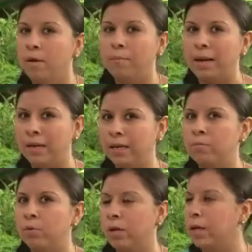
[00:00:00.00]
¿Para
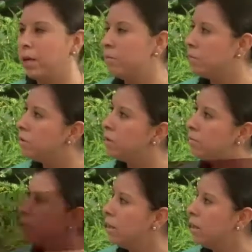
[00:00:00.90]
qué? Porque queremos
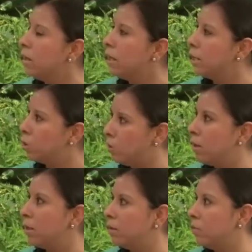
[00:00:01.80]
también que todo
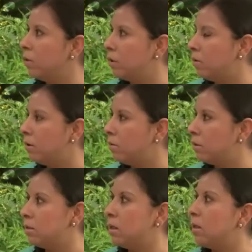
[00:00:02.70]
el equipo de trabajo
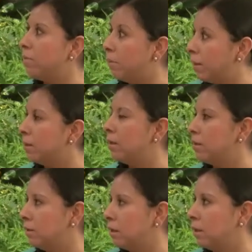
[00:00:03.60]
se sienta parte
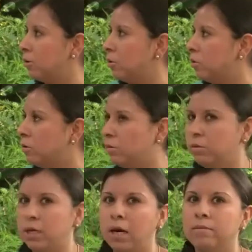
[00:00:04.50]
de este reto, no,
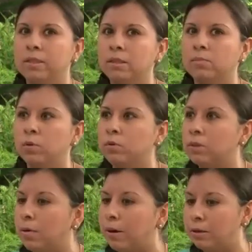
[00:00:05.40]
únicamente ir por
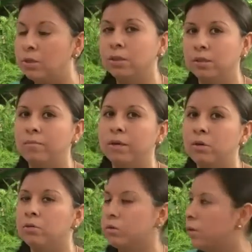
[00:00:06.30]
un trabajo, sino
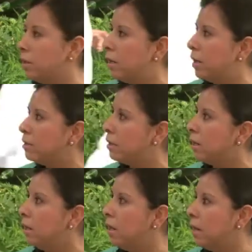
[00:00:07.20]
también consolidar
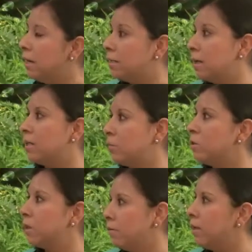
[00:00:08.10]
ese, esa
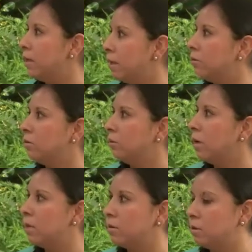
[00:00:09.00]
responsabilidad con
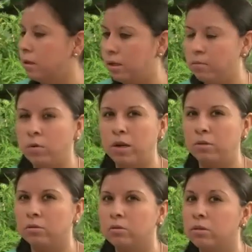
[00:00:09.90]
toda la sociedad de
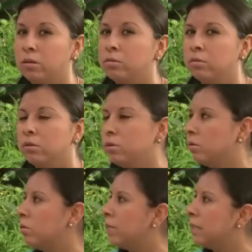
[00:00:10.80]
Morelos. Lo segundo
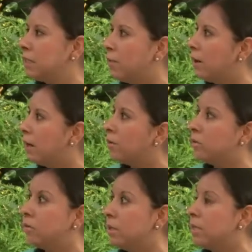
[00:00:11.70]
yo creo que es trabajar
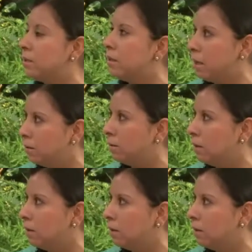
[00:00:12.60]
con honestidad.